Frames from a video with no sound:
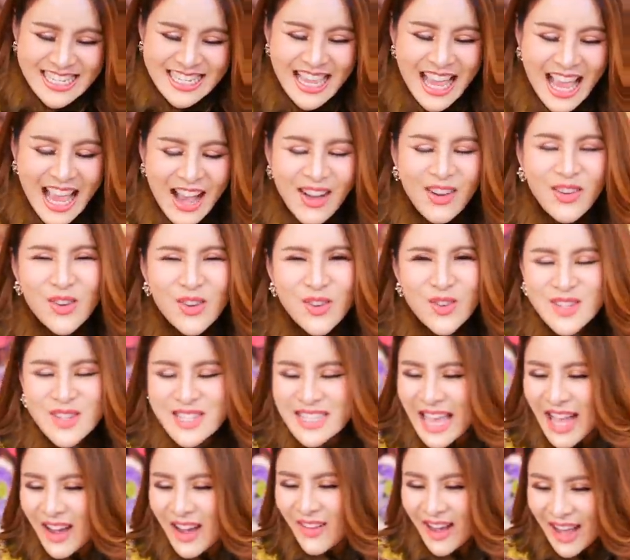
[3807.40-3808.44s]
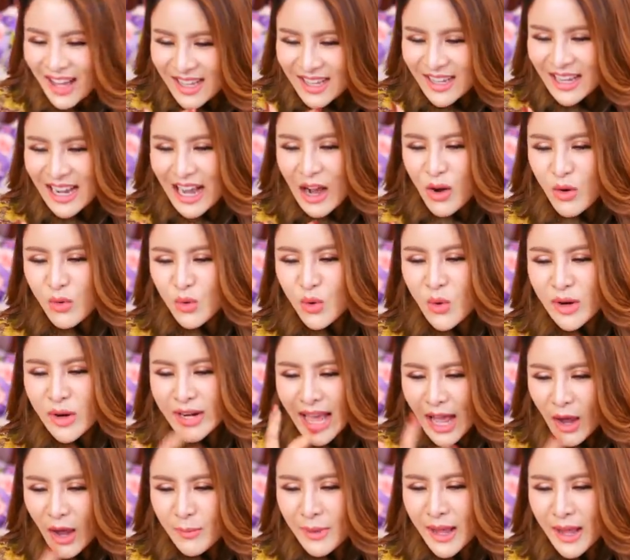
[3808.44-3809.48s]
แซลกลุ้มแซลอ่ะเขารัว
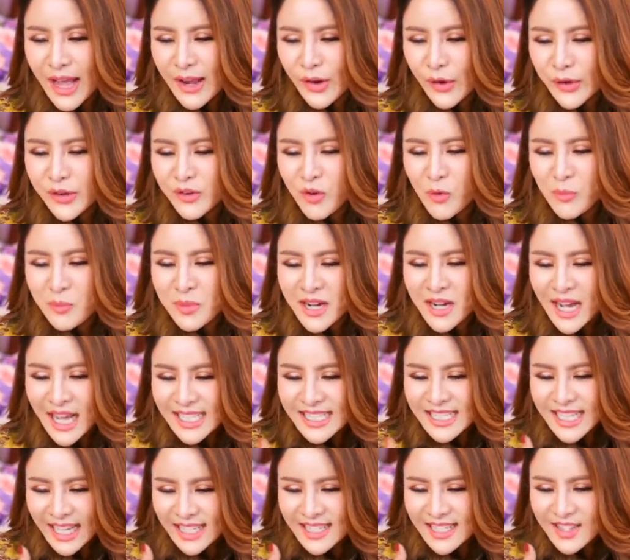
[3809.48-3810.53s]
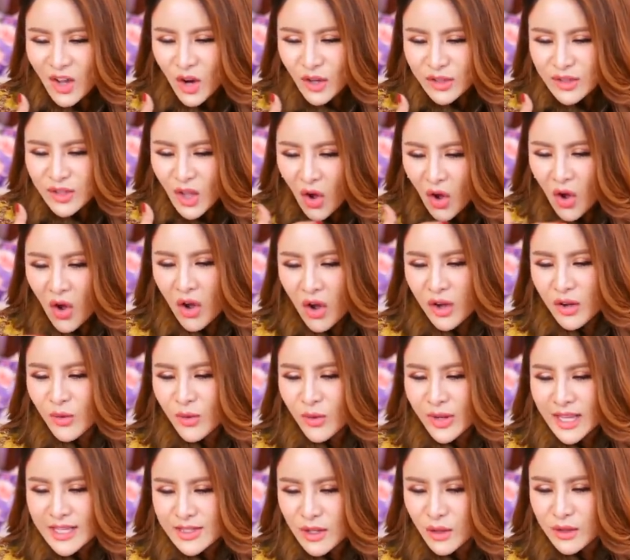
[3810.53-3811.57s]
ดาวมาห้าร้อยดวงเพื่อให้ฉันสอนต่อ
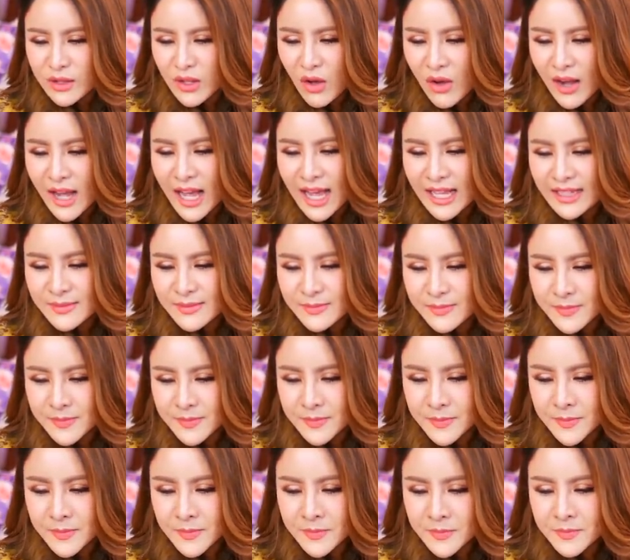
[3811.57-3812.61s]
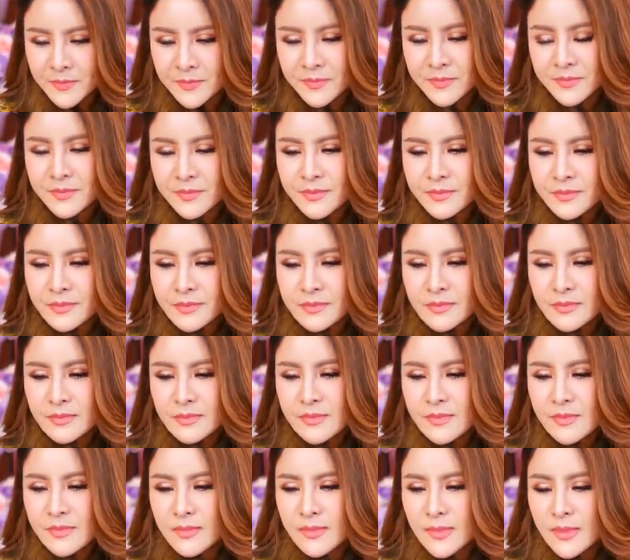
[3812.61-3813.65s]
โอเคสอนต่อค่ะสองพันสี่สิบ
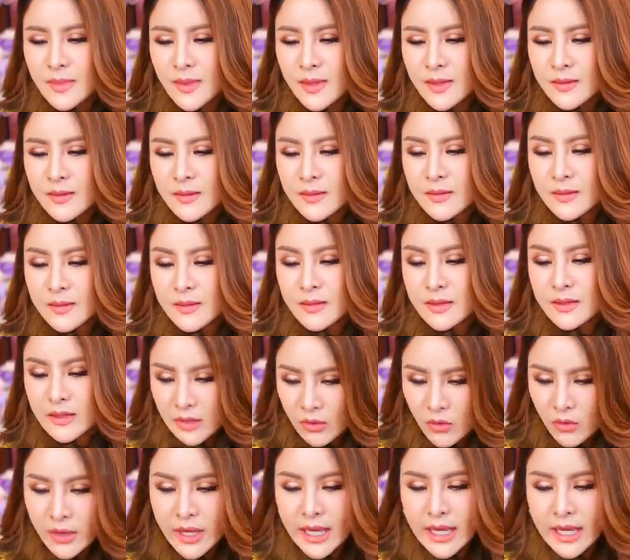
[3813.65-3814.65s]
สี่แชร์นะคะโอ